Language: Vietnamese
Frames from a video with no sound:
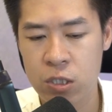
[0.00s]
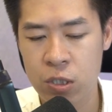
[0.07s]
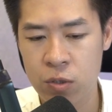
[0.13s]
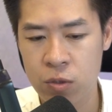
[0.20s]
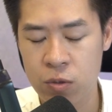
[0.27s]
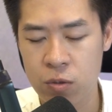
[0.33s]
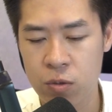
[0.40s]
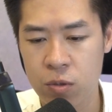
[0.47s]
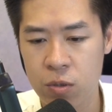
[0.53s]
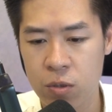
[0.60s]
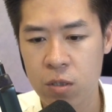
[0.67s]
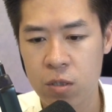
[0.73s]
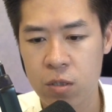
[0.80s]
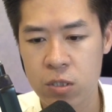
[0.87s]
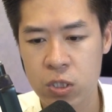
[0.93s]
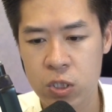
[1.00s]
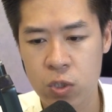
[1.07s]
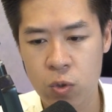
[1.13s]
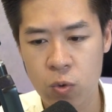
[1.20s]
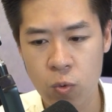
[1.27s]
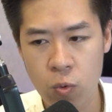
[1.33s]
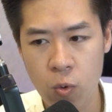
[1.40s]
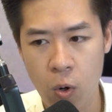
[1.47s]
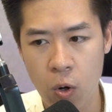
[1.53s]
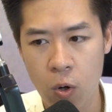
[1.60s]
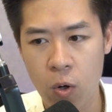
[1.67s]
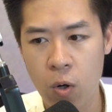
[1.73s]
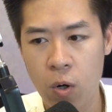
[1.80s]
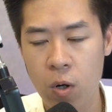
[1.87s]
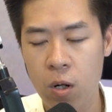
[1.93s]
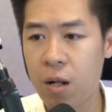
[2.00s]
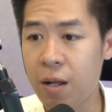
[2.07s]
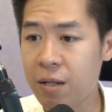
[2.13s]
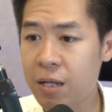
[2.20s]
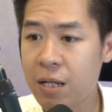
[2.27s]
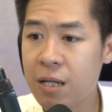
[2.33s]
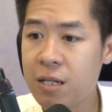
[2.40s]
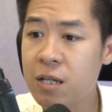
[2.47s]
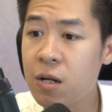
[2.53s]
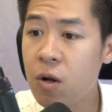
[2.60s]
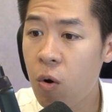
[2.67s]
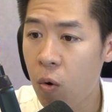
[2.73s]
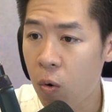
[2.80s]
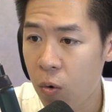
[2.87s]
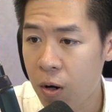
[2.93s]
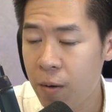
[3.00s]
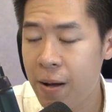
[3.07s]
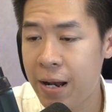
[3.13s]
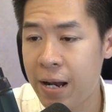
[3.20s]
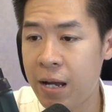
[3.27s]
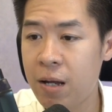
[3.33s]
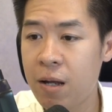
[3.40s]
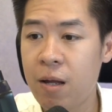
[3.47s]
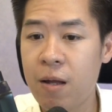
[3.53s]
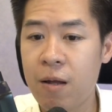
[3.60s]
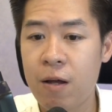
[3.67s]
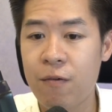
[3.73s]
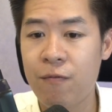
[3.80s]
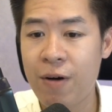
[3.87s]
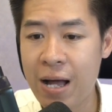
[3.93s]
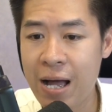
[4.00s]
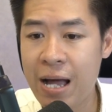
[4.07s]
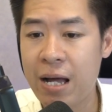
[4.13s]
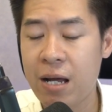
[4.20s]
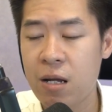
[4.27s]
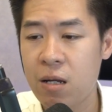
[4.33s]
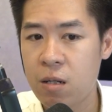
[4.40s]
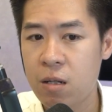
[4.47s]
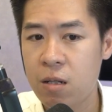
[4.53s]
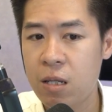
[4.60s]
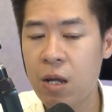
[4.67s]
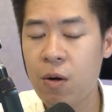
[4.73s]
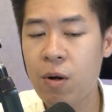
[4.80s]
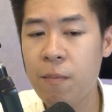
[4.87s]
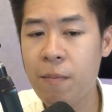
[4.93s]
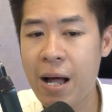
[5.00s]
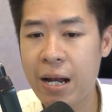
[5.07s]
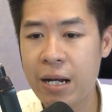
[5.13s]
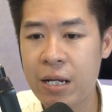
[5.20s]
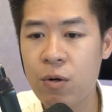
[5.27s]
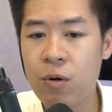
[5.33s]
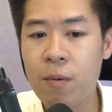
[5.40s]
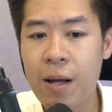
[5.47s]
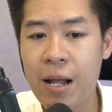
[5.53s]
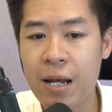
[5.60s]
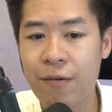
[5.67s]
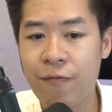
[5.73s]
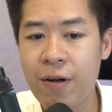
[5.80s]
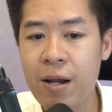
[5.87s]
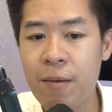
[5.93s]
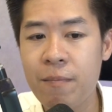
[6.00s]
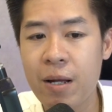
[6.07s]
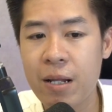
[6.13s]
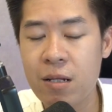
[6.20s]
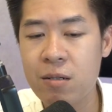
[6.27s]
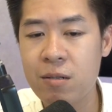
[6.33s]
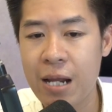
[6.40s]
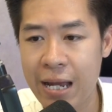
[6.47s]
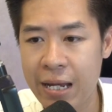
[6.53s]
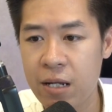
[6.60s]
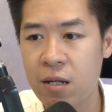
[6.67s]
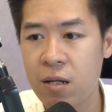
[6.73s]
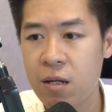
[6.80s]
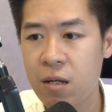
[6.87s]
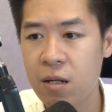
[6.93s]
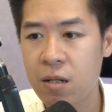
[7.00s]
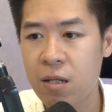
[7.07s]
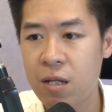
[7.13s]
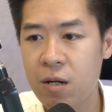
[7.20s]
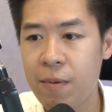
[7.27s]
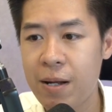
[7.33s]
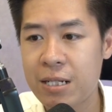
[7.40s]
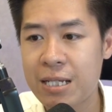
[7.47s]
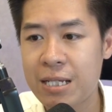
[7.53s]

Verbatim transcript: to school là thầy thấy rất khổ các bạn ạ. Và theo các bạn, nếu các bạn để phát âm cái từ này thì các bạn